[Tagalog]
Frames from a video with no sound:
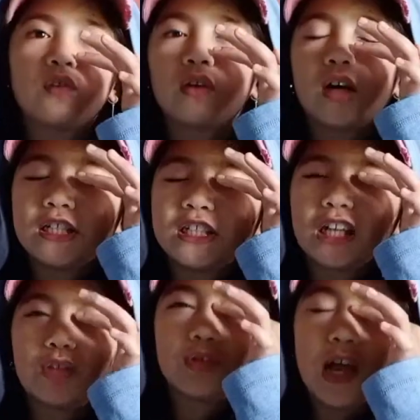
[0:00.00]
yung
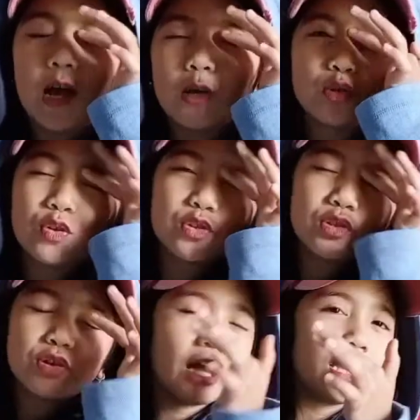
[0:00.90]
eyeshadow niya,
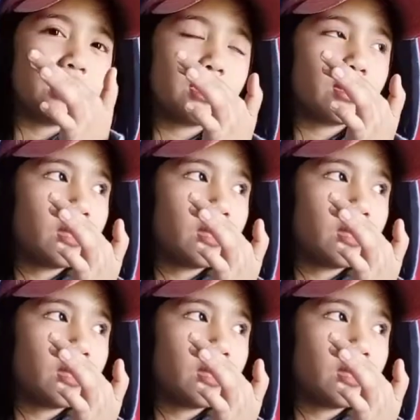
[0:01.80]
tsuk-tsuk, ay,